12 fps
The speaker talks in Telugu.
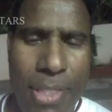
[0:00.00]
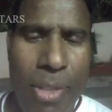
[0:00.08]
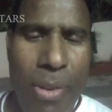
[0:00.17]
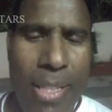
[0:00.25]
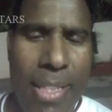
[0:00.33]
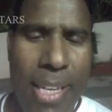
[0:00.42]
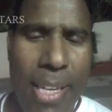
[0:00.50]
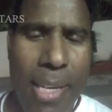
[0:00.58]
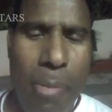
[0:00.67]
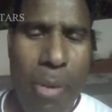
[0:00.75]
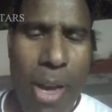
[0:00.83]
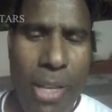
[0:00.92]
నువ్వు
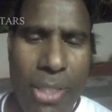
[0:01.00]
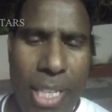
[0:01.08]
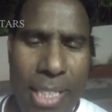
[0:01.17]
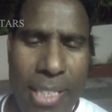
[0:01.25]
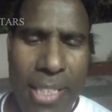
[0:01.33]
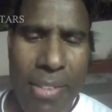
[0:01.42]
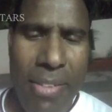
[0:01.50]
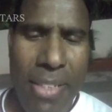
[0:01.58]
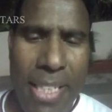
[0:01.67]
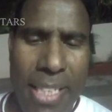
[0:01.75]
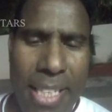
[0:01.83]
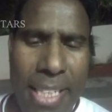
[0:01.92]
అందరినీ బ్లాక్ చేస్తున్నావు
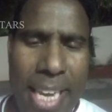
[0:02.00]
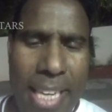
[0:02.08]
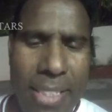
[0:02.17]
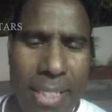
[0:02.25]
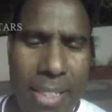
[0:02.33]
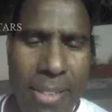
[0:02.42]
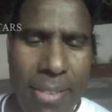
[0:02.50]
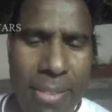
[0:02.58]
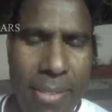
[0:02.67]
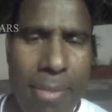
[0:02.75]
ఏటా డ్యాన్సులు